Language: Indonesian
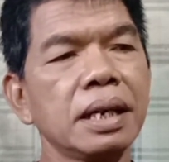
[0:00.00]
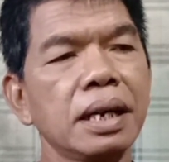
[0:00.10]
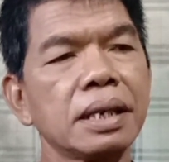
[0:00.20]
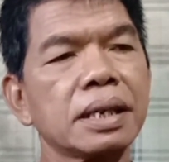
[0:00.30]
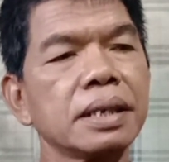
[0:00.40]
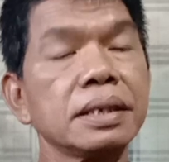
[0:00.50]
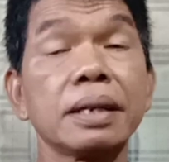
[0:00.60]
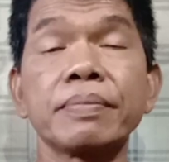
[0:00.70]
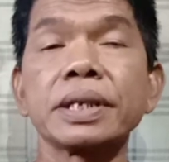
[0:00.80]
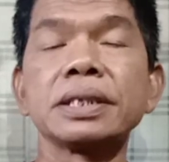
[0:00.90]

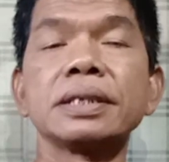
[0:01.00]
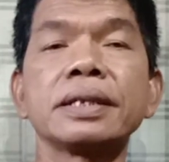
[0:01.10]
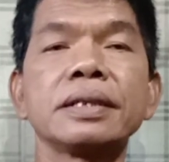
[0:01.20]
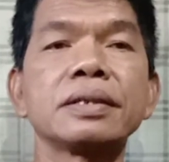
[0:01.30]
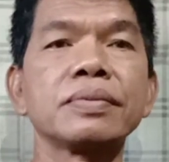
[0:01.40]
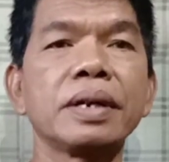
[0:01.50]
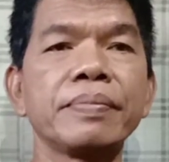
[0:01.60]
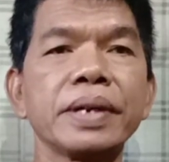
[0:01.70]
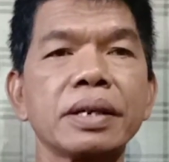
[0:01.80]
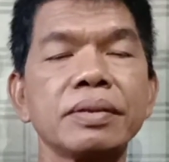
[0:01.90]
adanya presiden
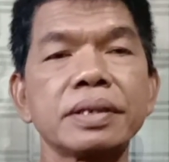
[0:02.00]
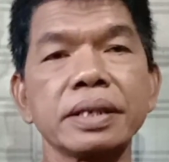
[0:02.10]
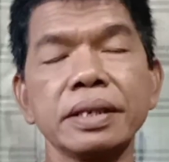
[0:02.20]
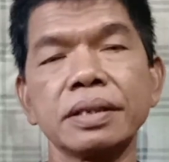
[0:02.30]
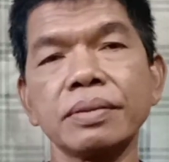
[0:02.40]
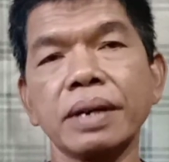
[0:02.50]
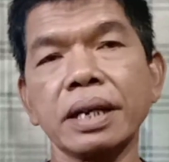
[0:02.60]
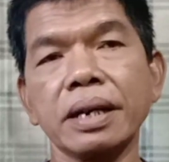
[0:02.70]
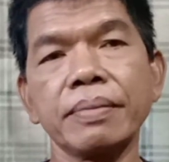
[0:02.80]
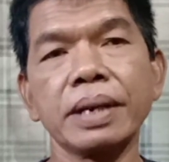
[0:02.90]
dua periode itu
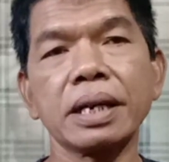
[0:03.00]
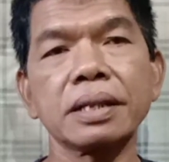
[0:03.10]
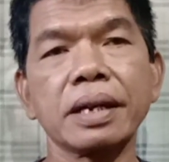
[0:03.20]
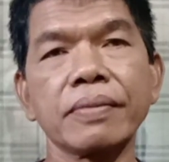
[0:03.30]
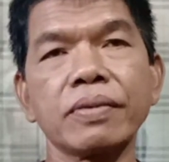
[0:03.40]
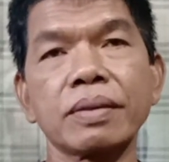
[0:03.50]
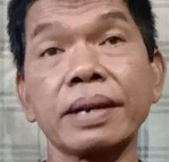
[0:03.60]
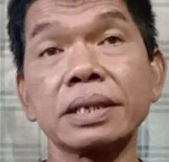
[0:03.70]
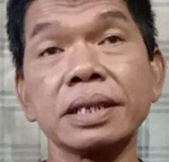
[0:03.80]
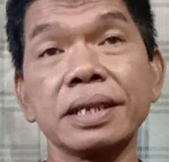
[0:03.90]
kan amanat
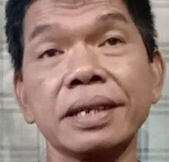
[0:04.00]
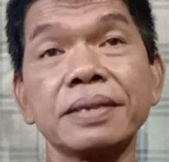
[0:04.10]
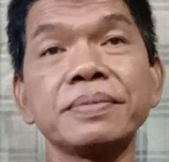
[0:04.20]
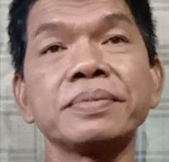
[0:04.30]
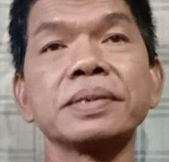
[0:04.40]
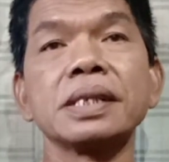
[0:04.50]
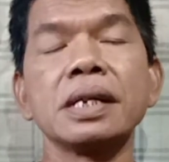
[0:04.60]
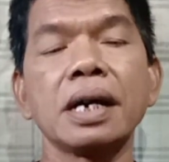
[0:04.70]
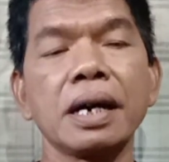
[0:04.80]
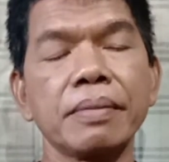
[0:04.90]
reformasi ya.
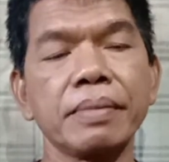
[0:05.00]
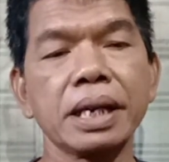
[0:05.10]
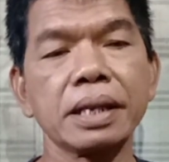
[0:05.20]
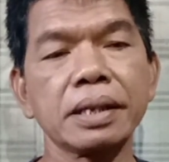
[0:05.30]
Iya. Amanat